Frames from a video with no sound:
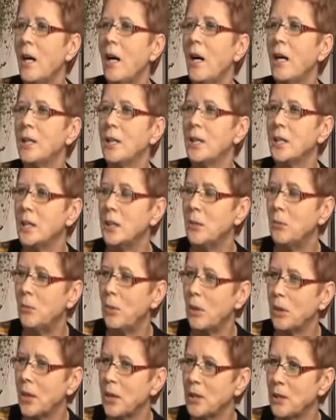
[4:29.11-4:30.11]
A jeśli
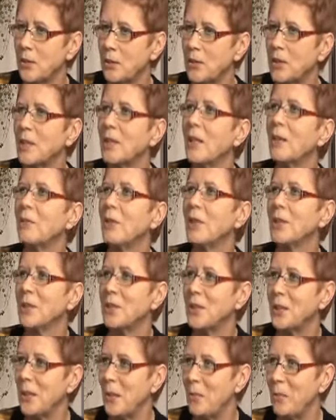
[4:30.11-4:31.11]
młoda dziewczyna na
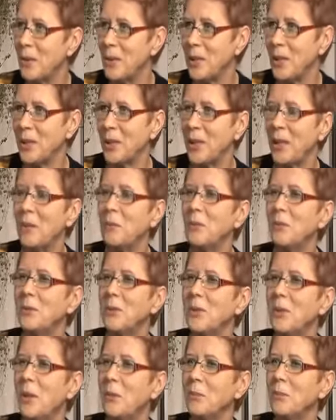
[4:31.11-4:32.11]
właśnie ta panienka,
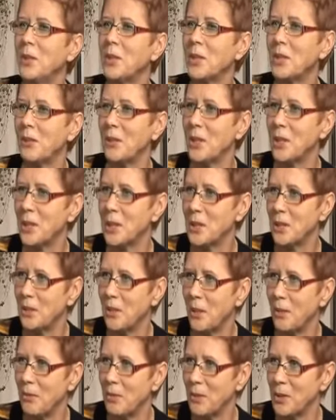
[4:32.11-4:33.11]
mówi do mnie, że ona się
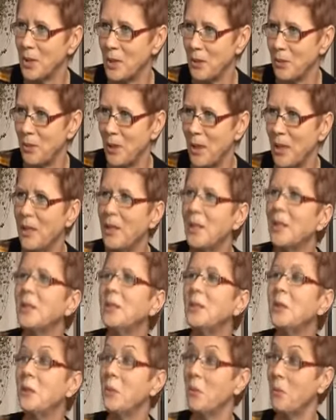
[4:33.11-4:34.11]
zdrowo odżywia.
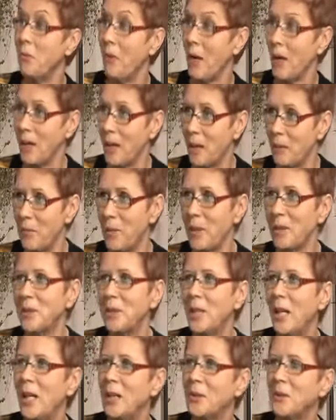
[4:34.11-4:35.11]
I uwaga
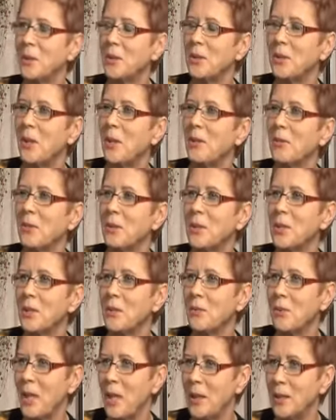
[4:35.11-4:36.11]
Pani Alu, zdrowe
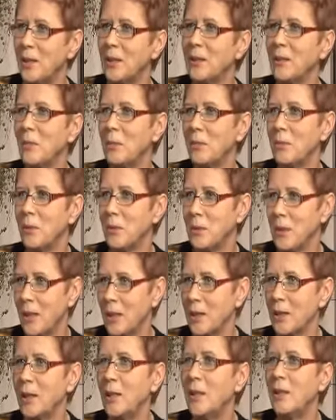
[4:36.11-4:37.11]
odżywianie to było
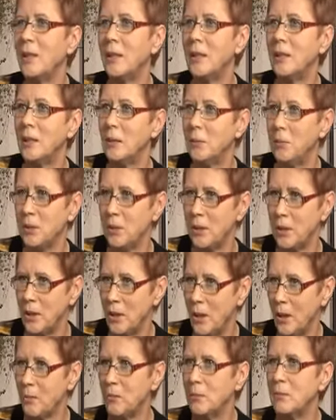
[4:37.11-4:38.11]
tak, ryby i
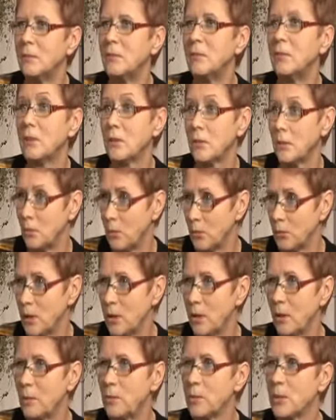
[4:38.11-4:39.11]
jem. No to
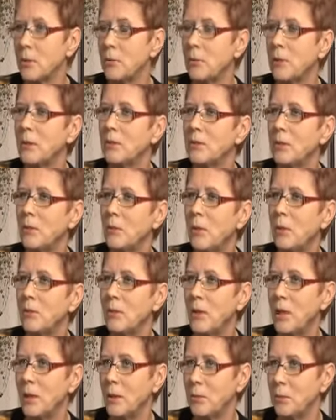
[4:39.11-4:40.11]
mówię, dobrze,
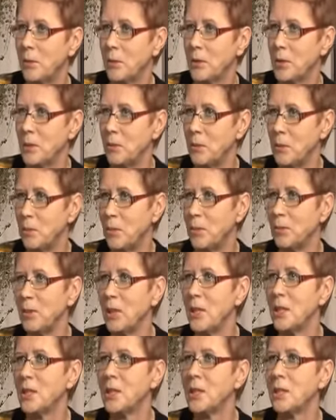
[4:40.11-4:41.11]
prawidłowo, ale proszę mi
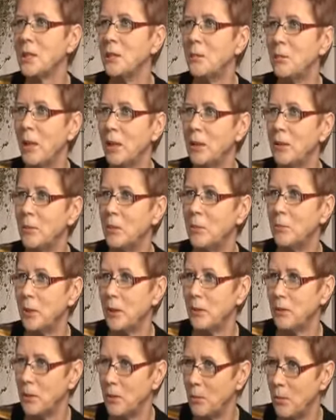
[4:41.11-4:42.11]
powiedzieć, jeśli Pani by
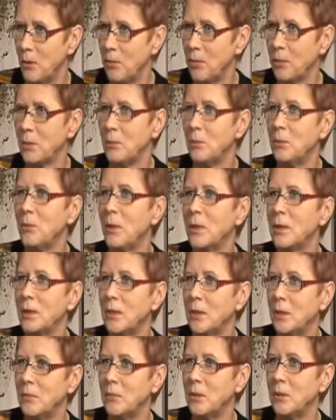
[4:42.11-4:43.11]
prawidłowo robiła
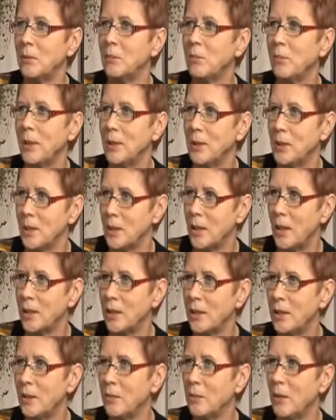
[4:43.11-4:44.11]
te ryby, to Pani
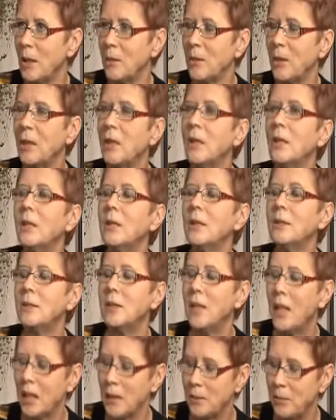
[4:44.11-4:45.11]
skagi nie miała.
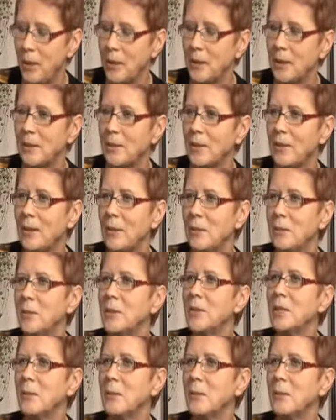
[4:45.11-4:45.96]
Jak Pani to robi?